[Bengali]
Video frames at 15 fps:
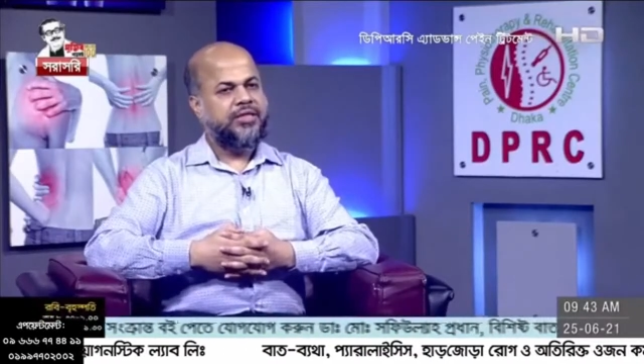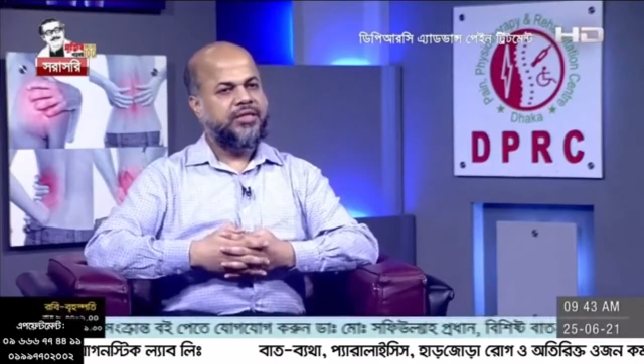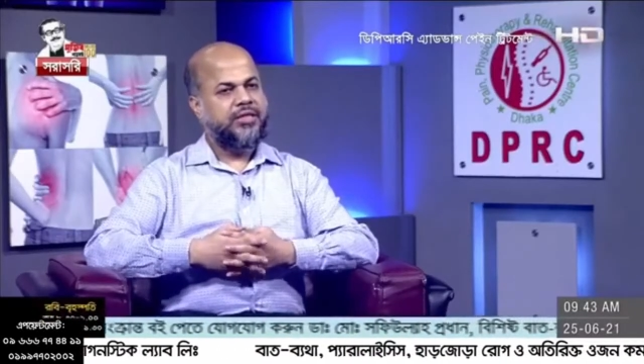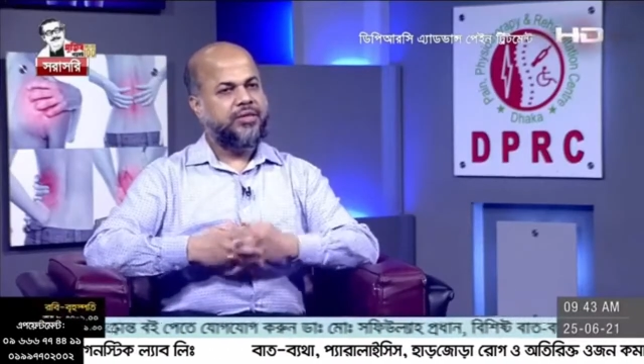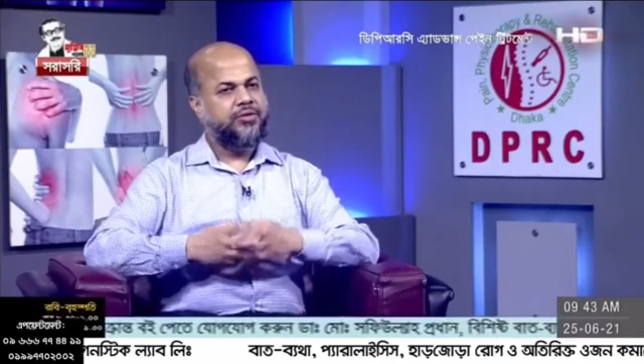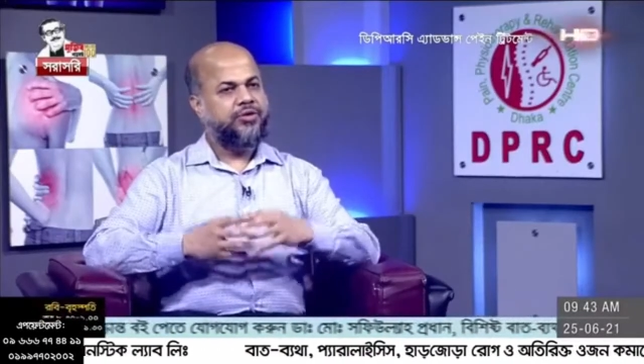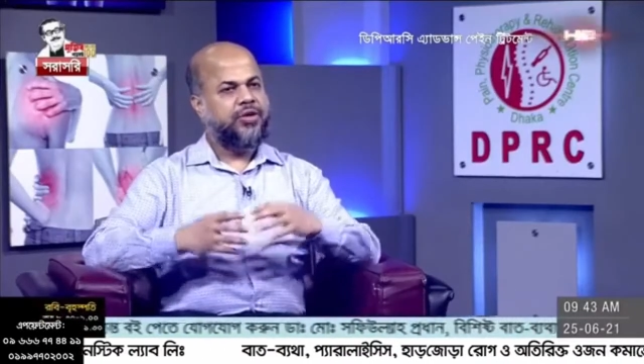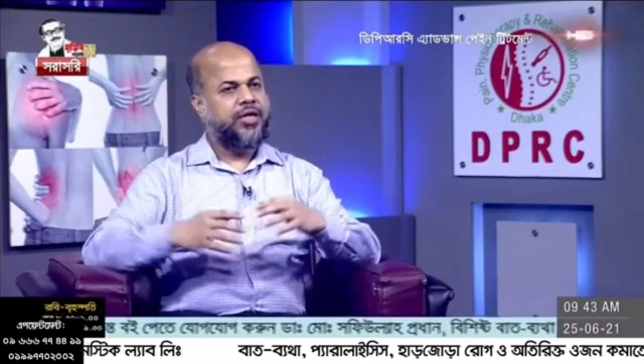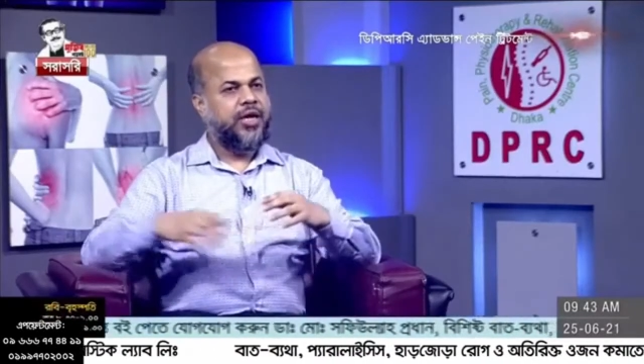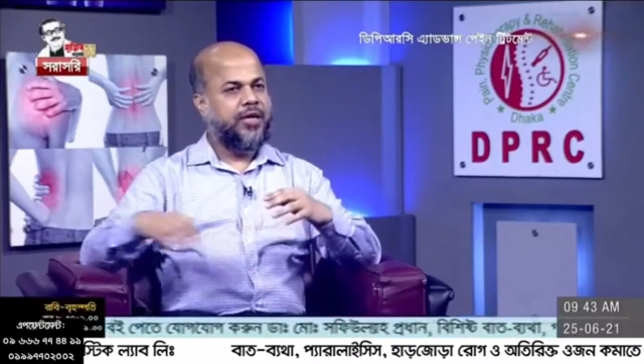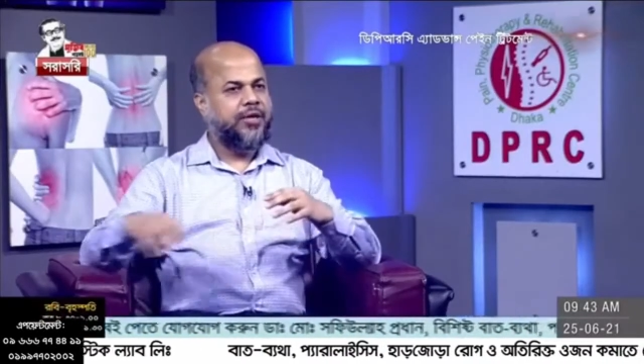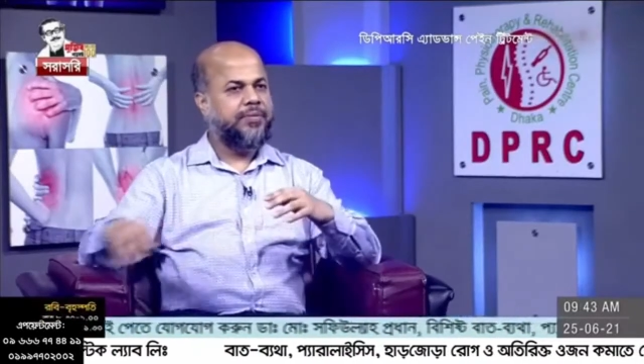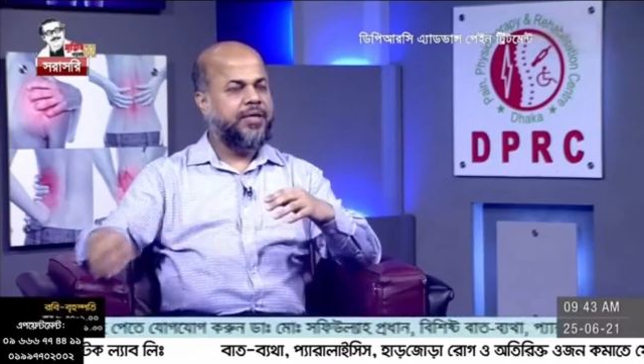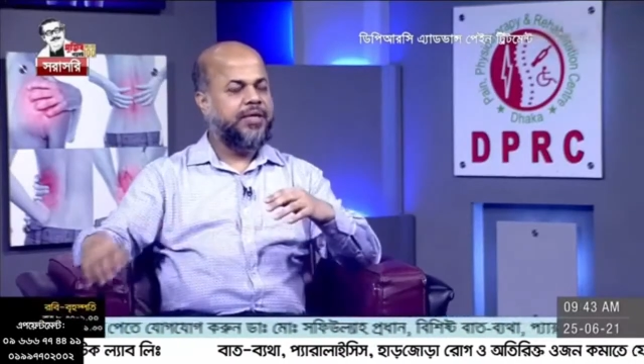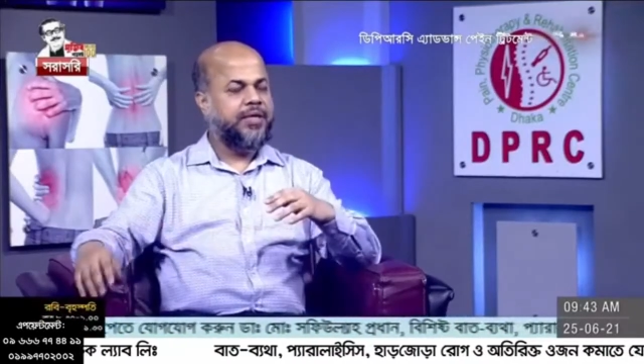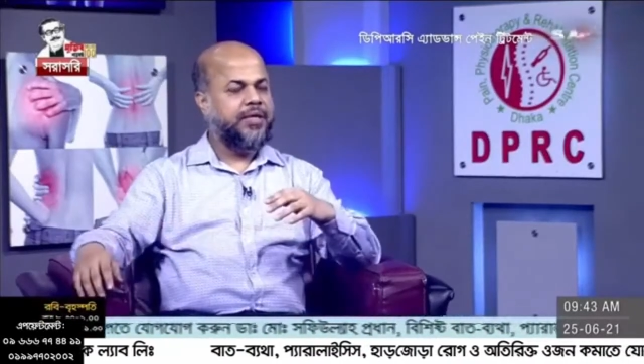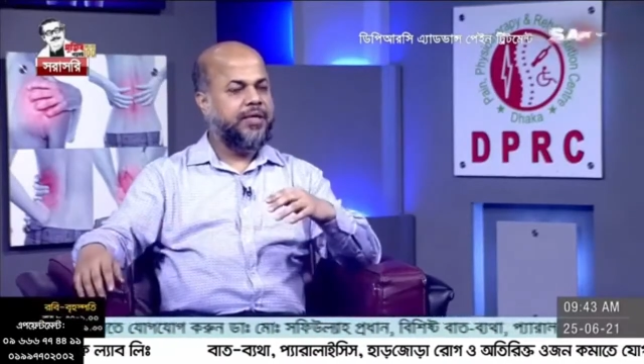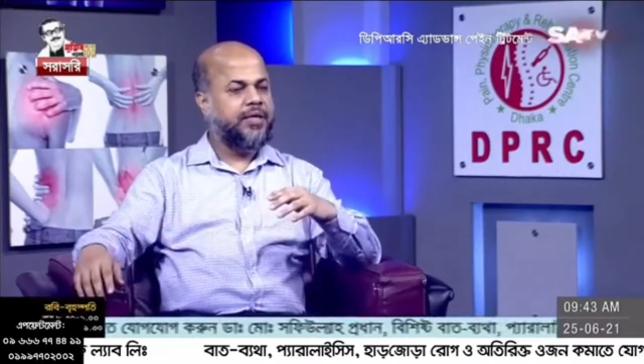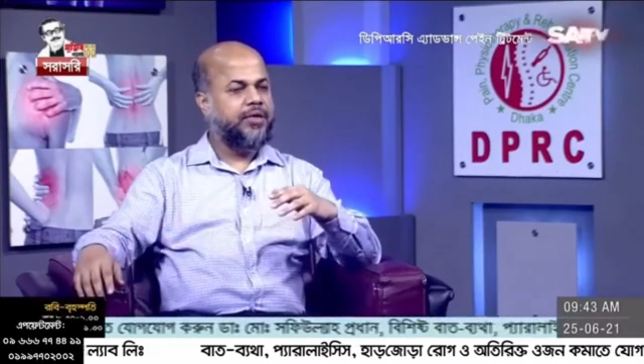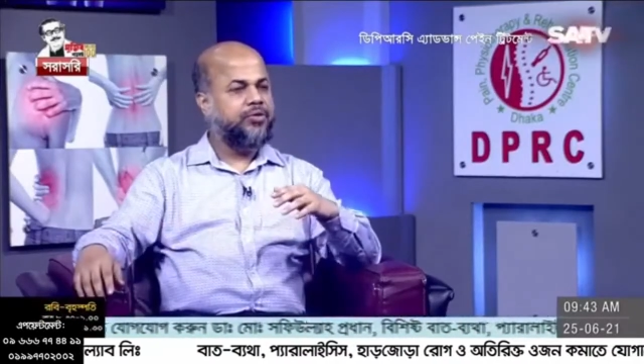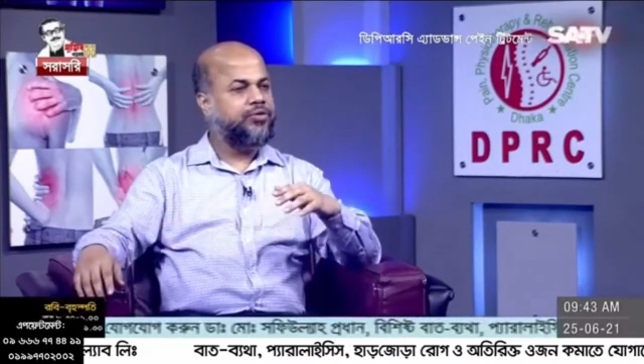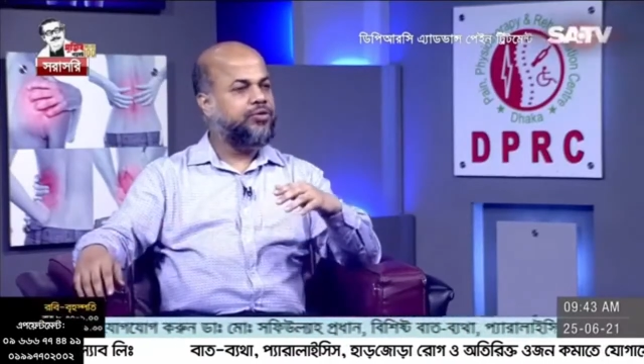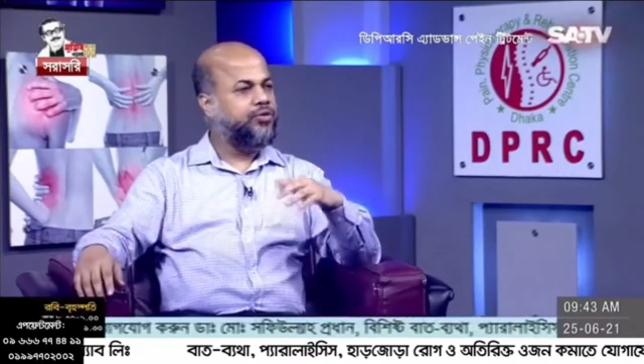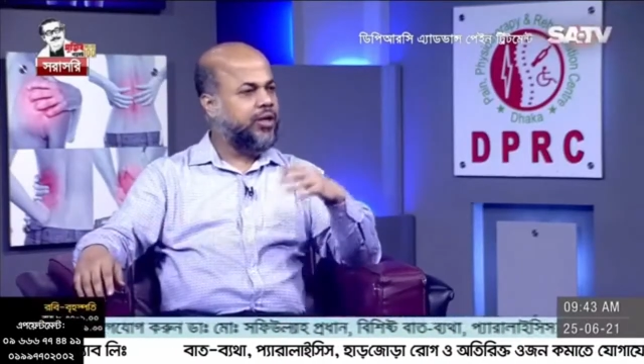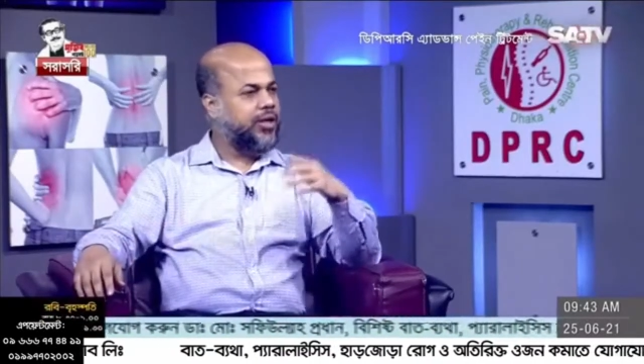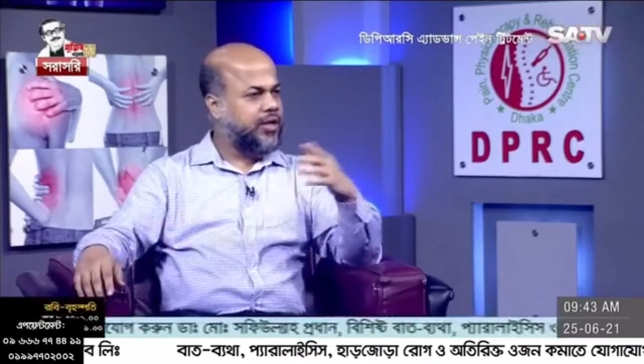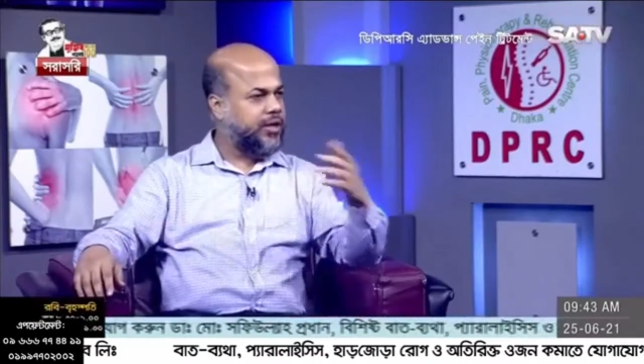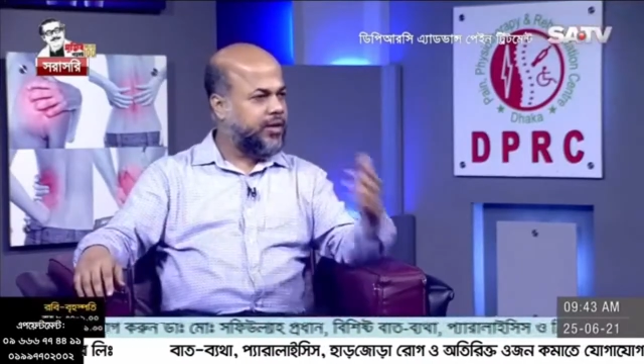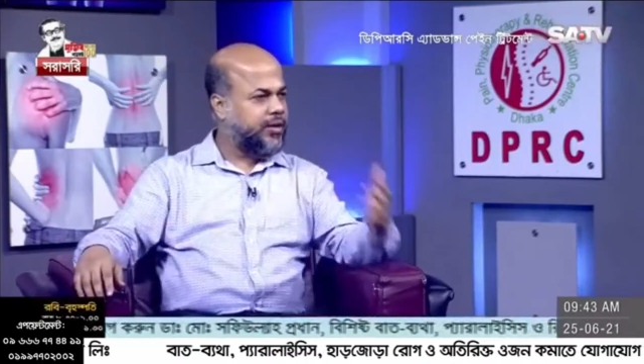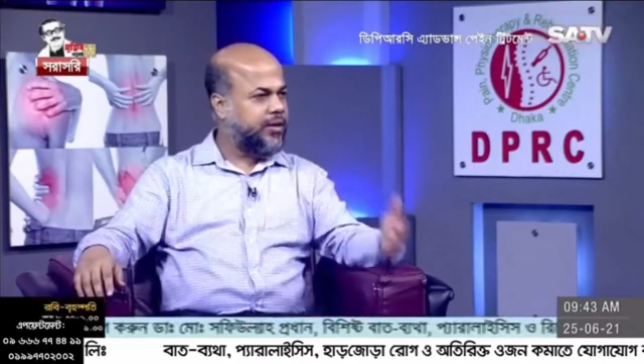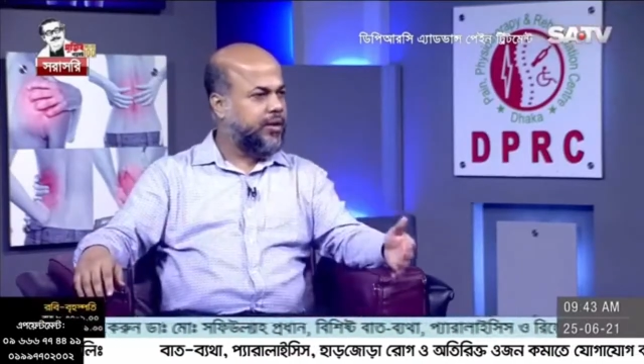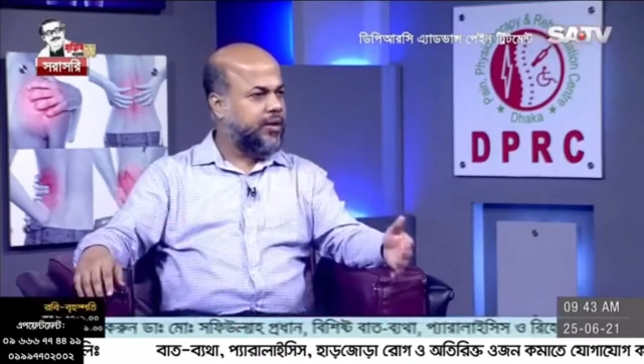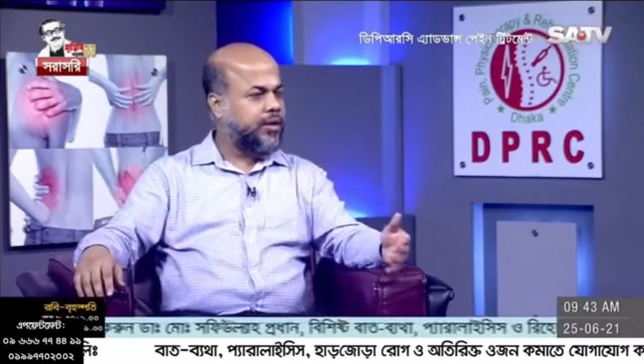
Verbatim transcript: সেটা যদি হাড় ভেঙে গিয়েও জোড়া লাগে